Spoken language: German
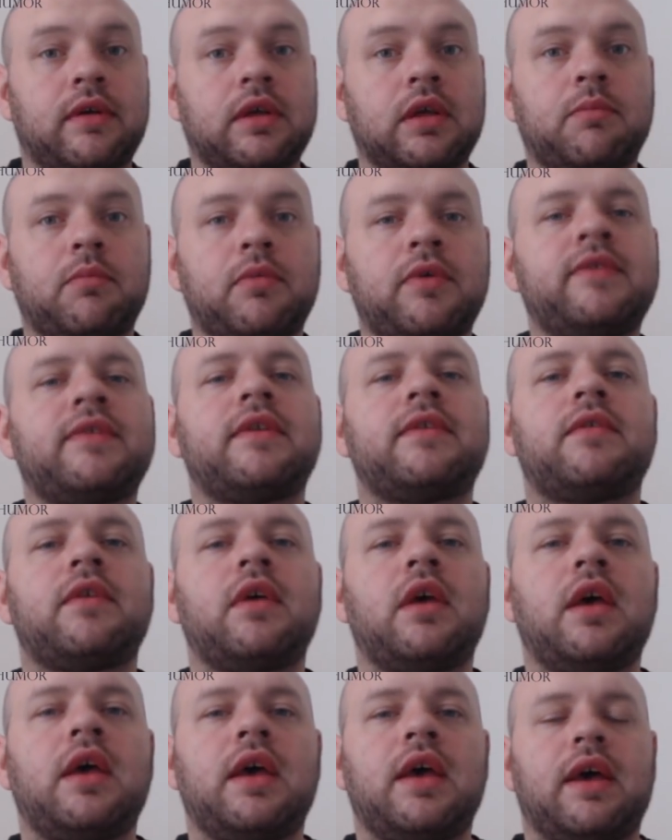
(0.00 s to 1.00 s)
Ihr müsst es
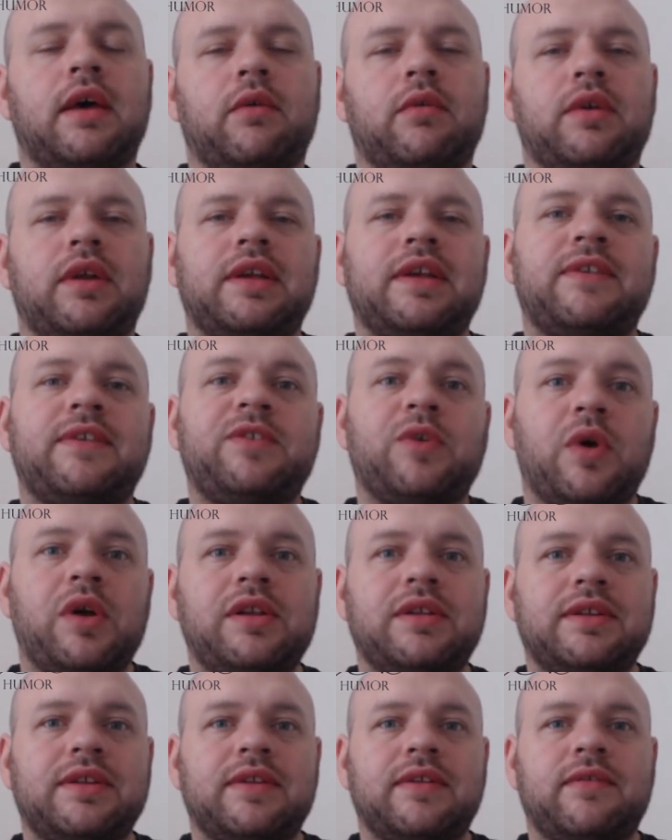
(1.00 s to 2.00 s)
oder ihr
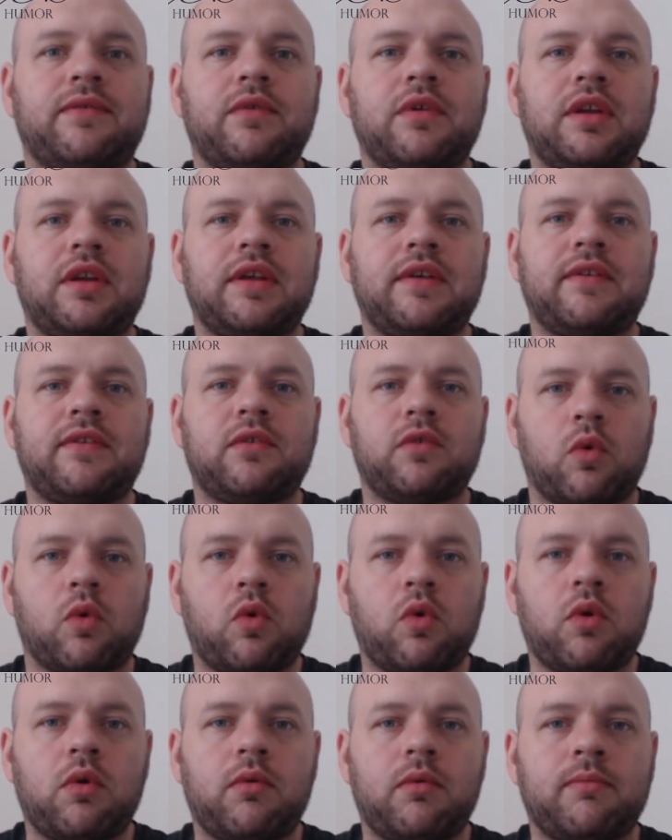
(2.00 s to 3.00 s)
solltet es wirklich
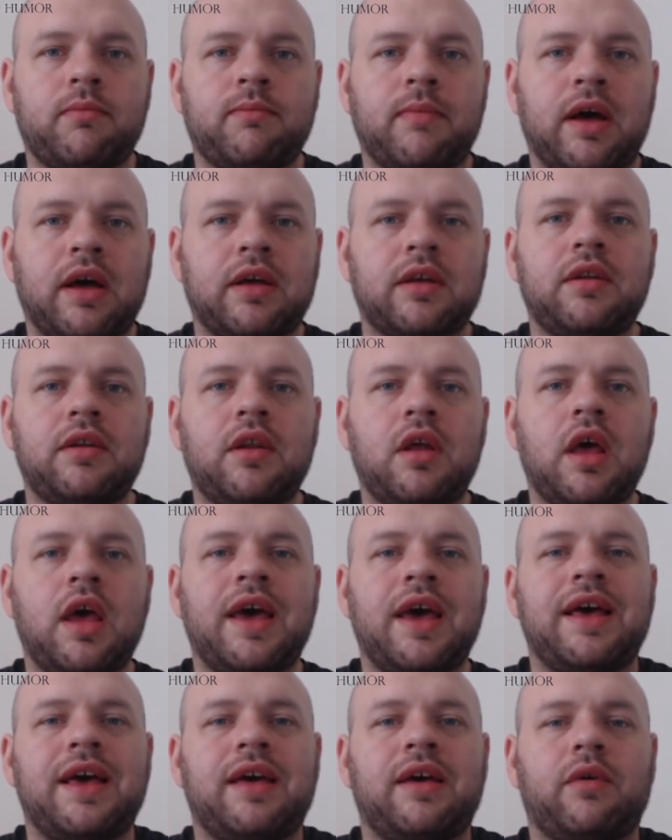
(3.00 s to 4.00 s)
so machen,
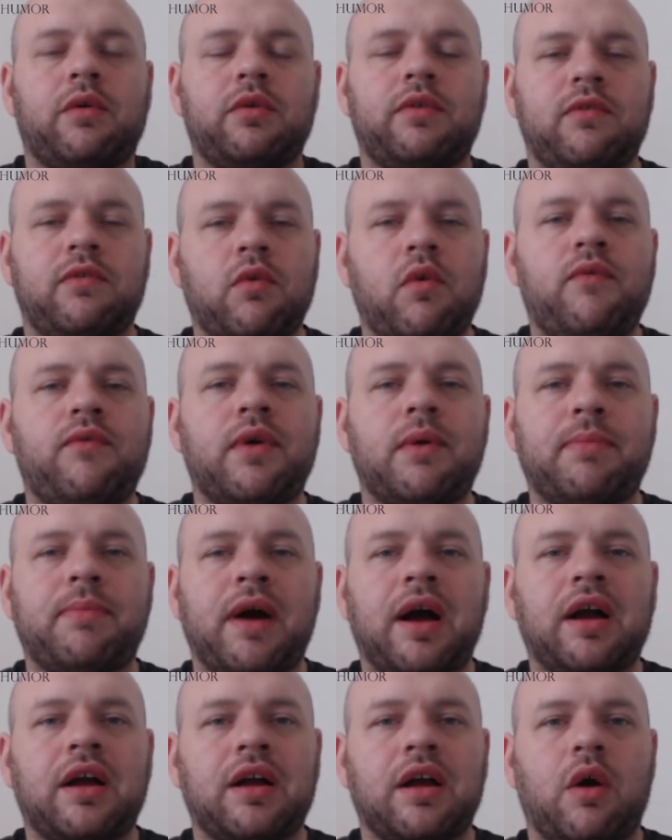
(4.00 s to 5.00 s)
und so
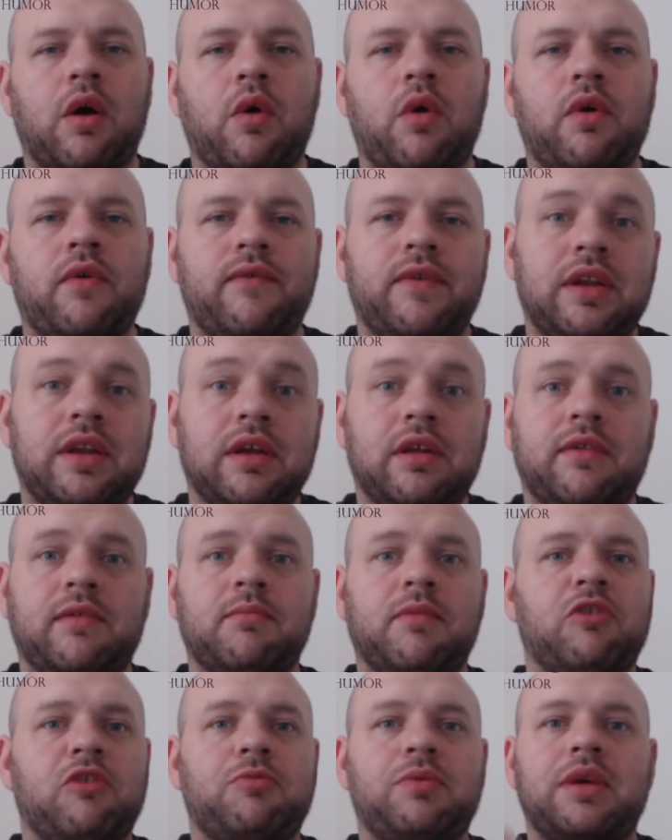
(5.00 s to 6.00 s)
verpacken, auch wenn ihr zum
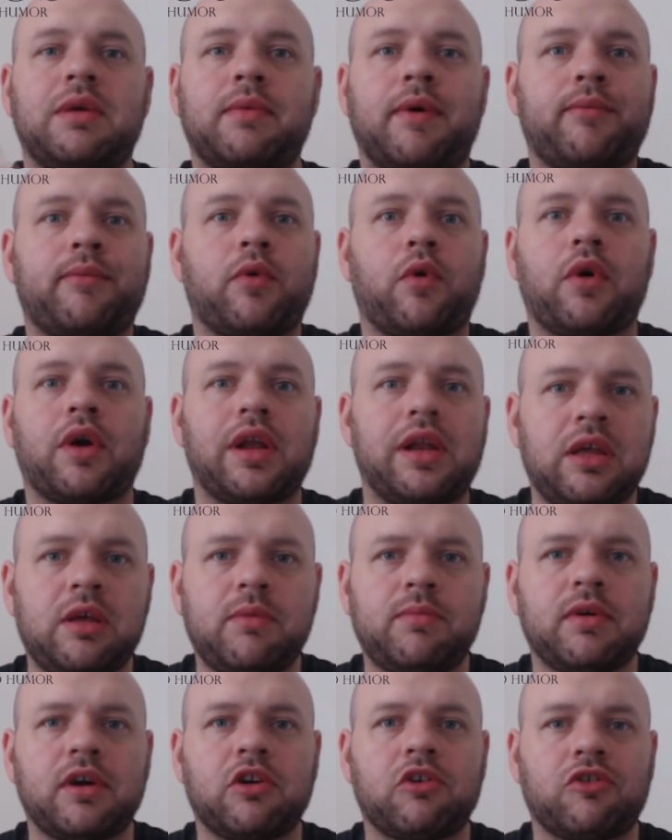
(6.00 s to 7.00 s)
Beispiel jemandem eure
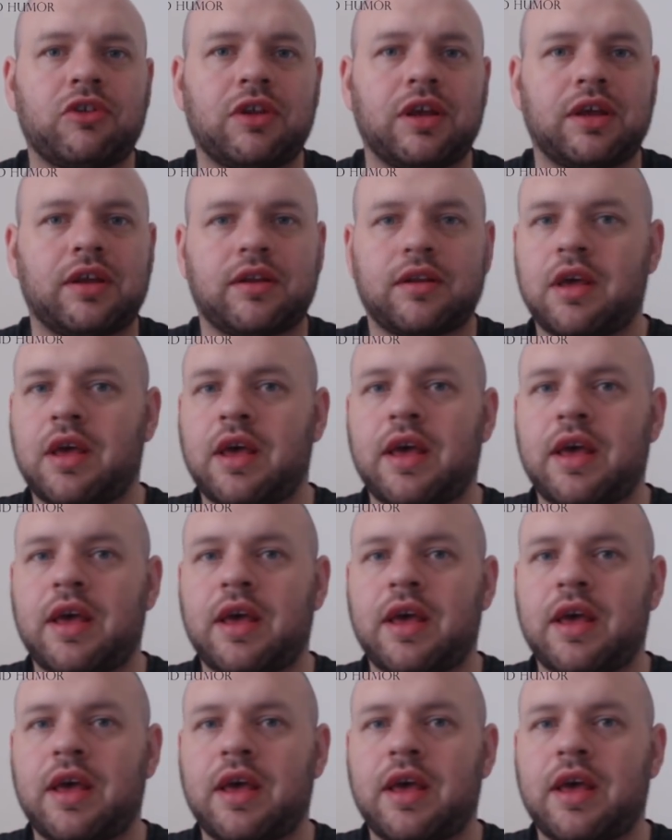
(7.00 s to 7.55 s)
Liebe gesteht.